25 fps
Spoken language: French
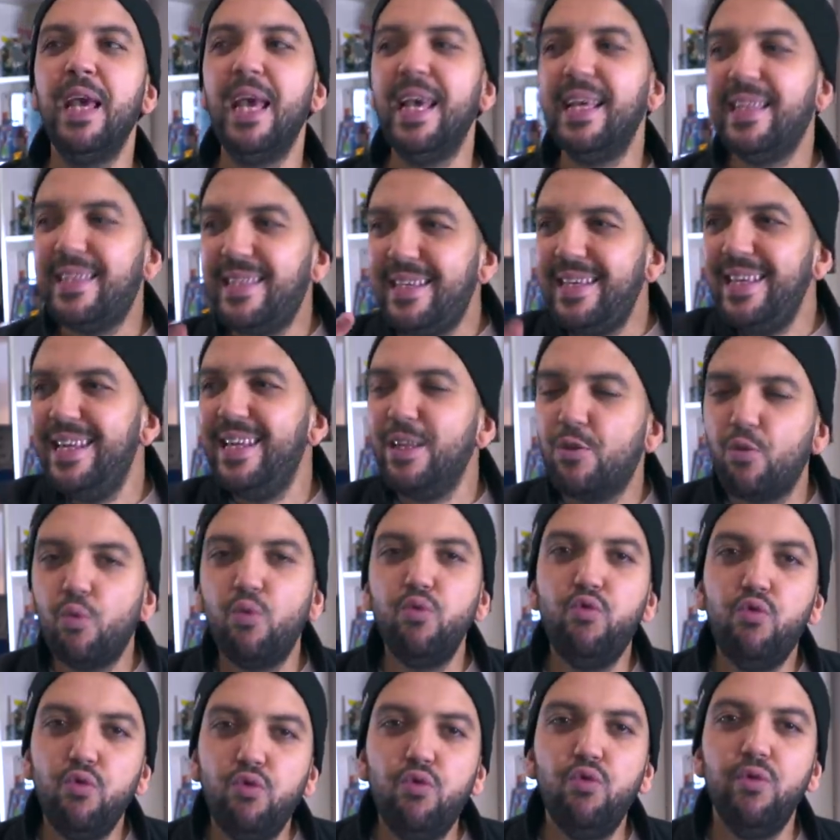et si les
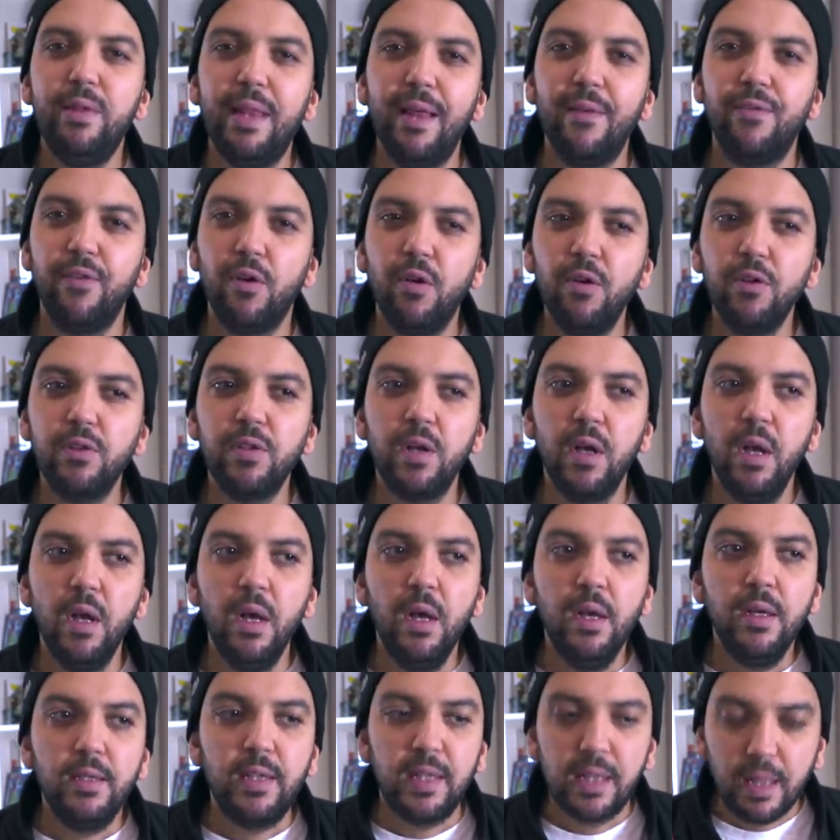trous du de la France,
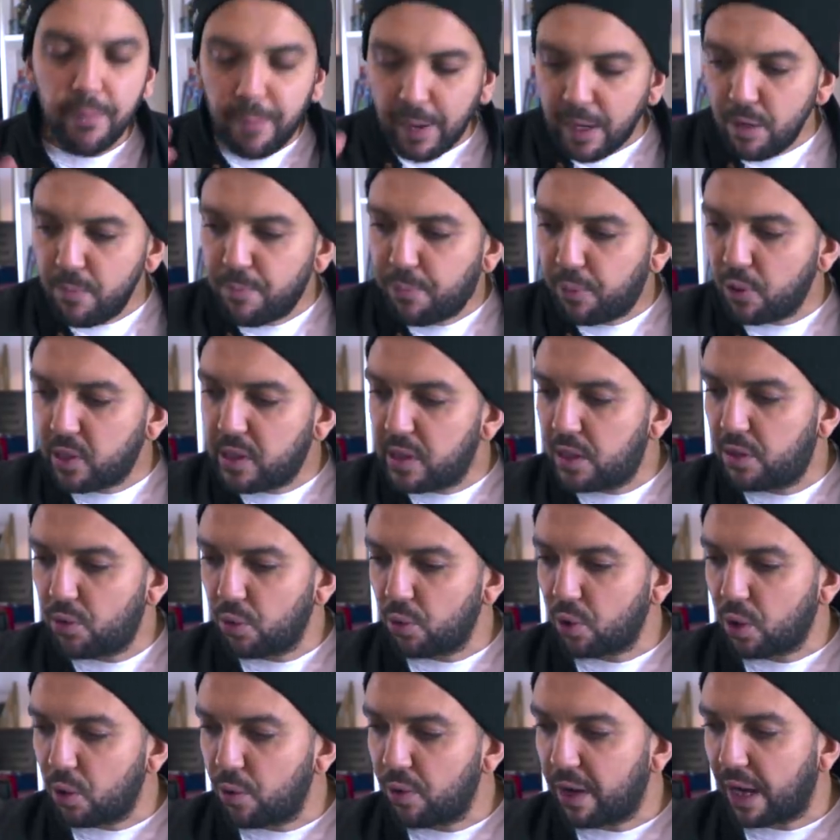c'était pas une
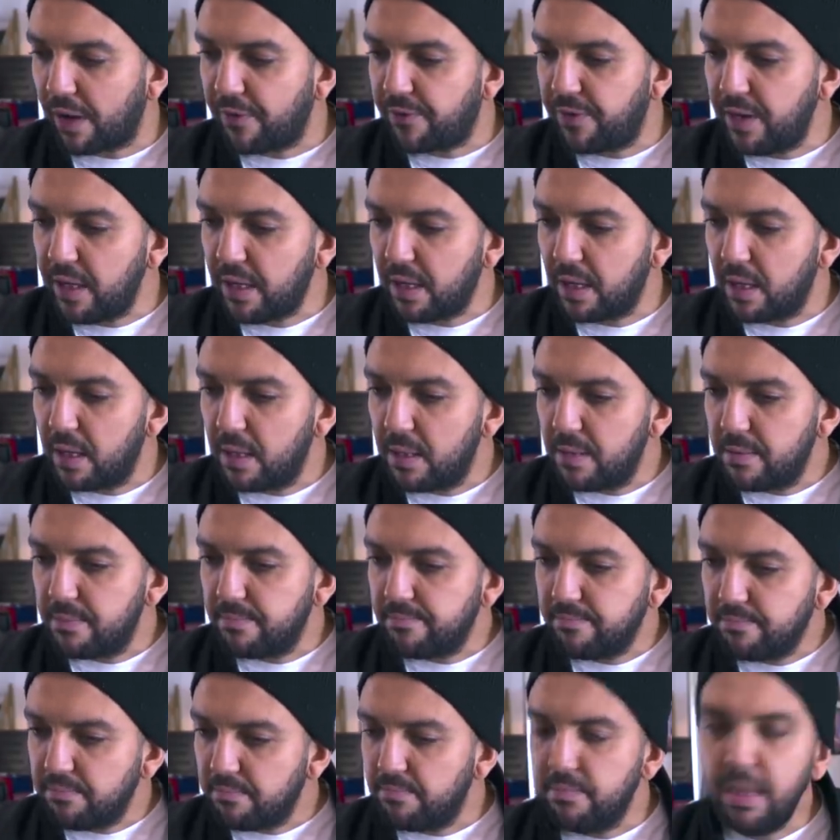position géographique,
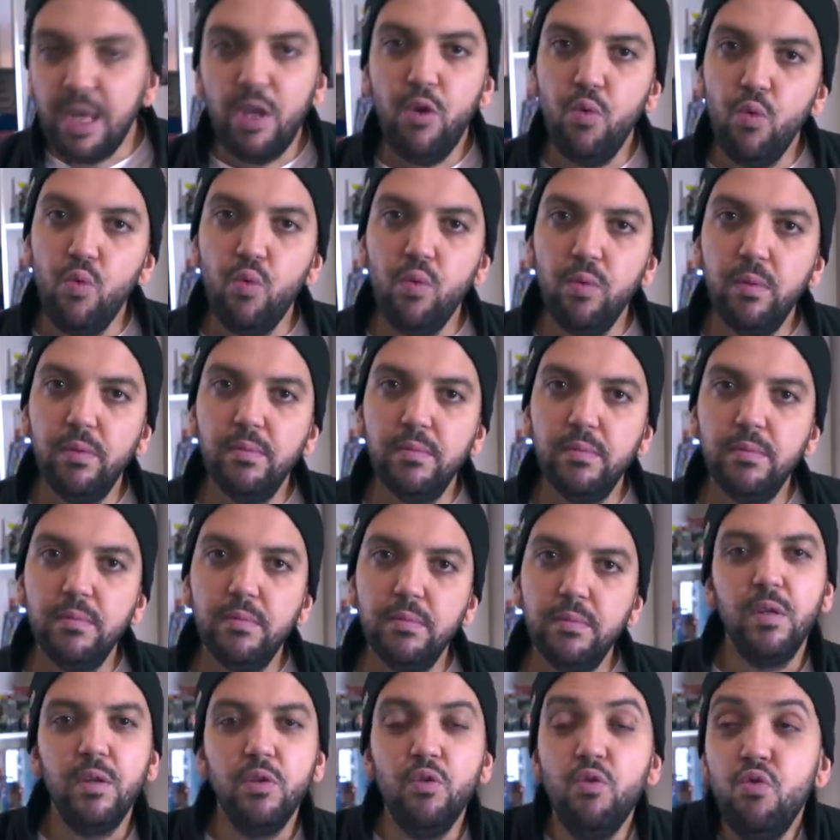mais nous
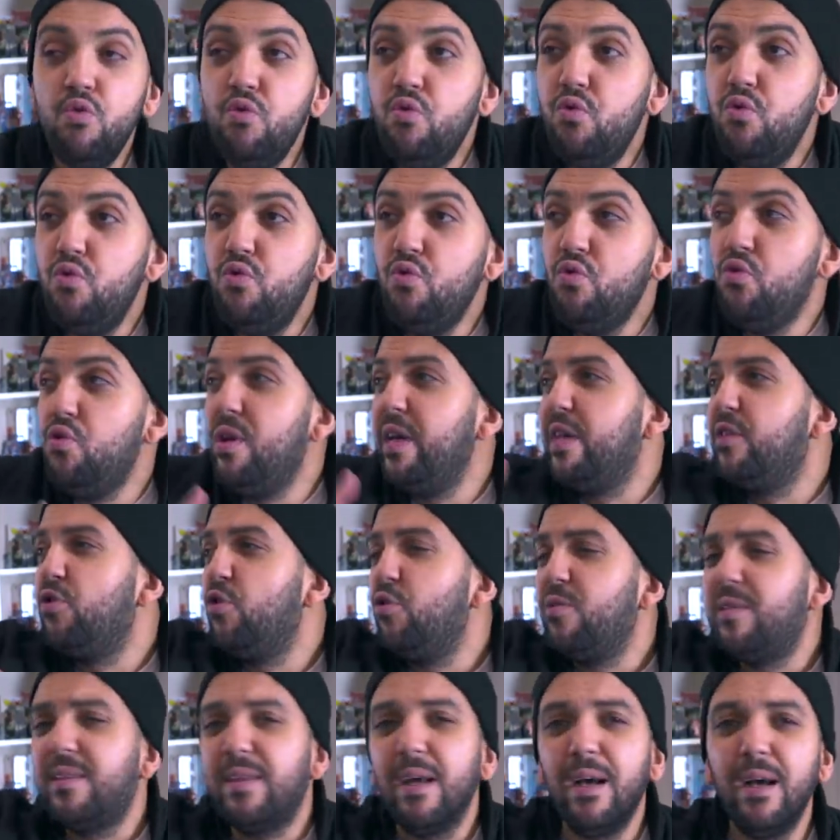nous, nous les
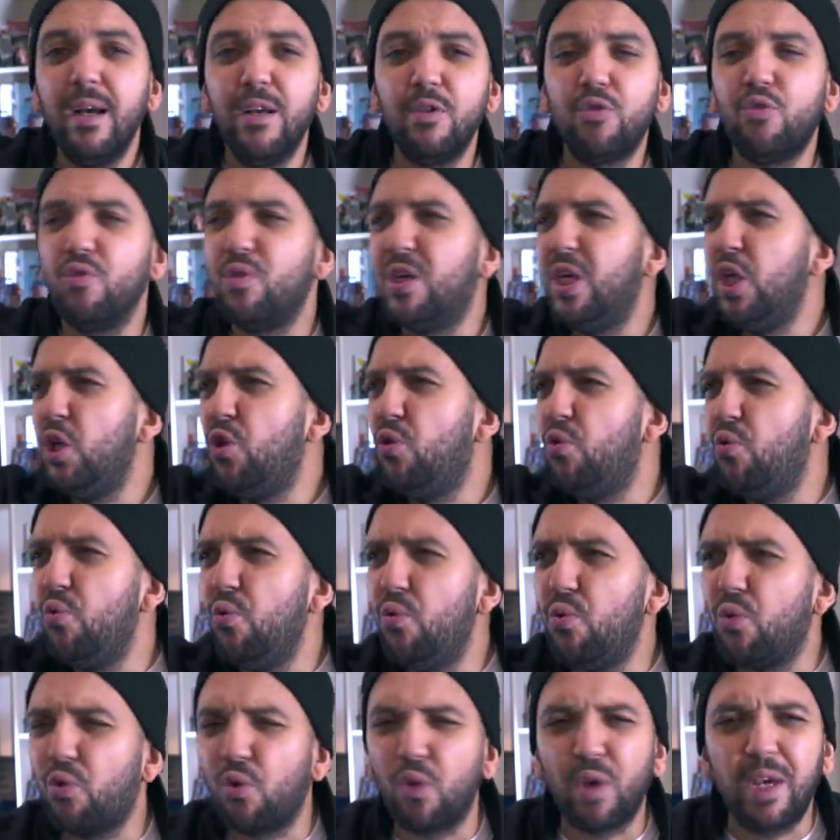hautains, ceux qui
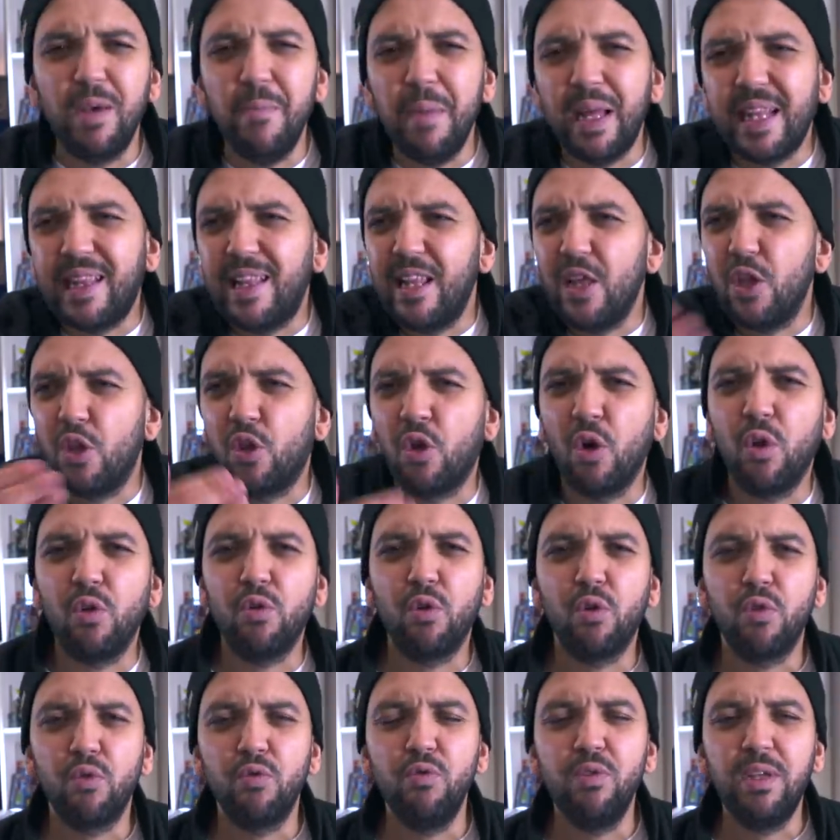jugent, ceux qui mettent les gens
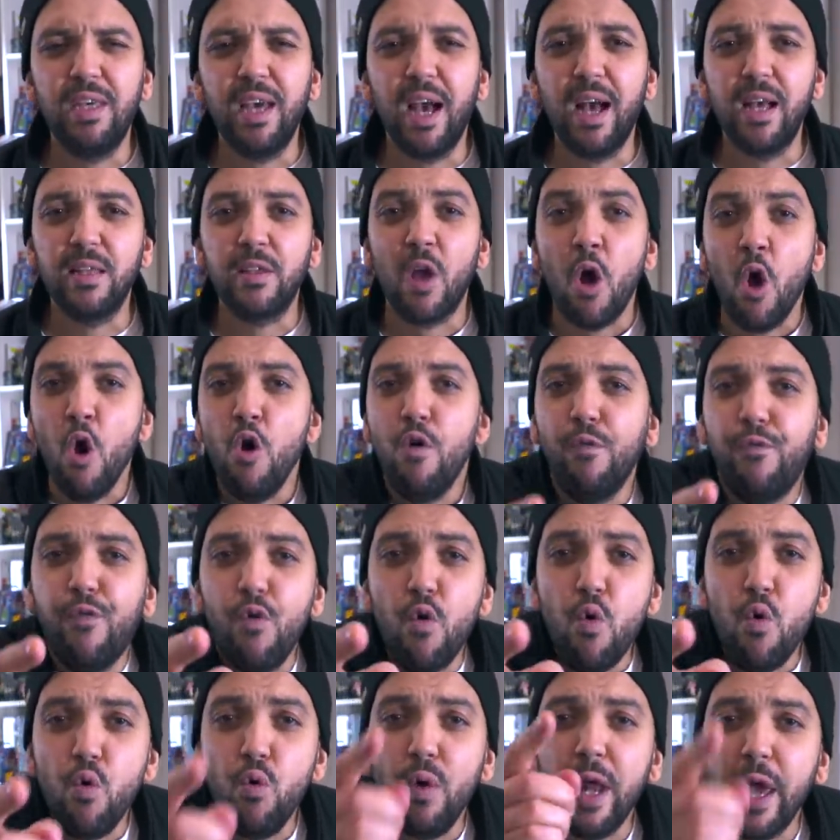dans une case.
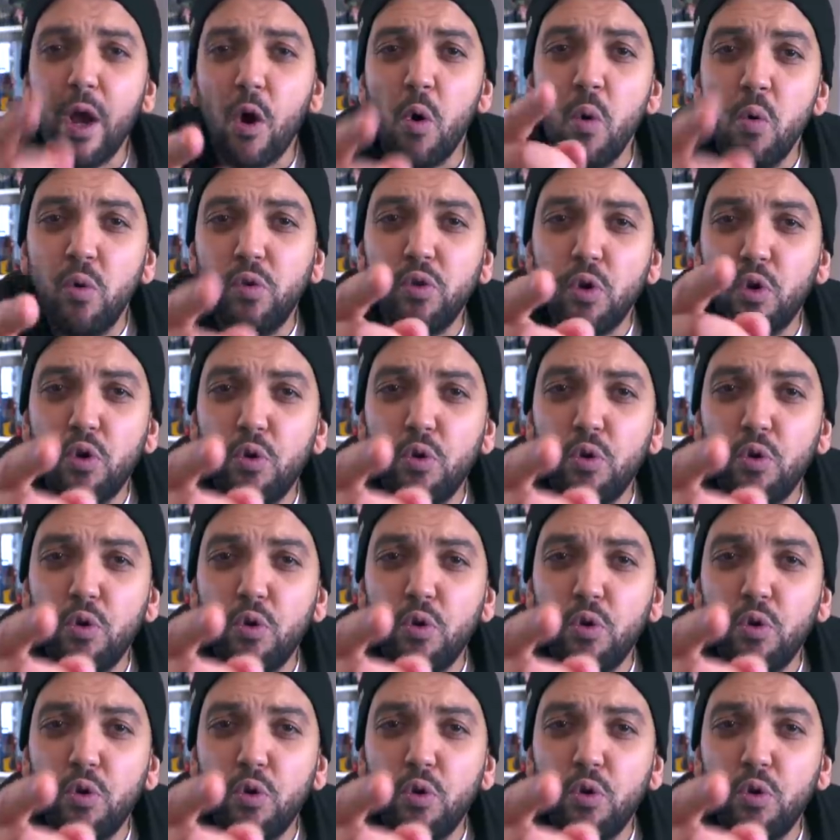Vous, les ronds de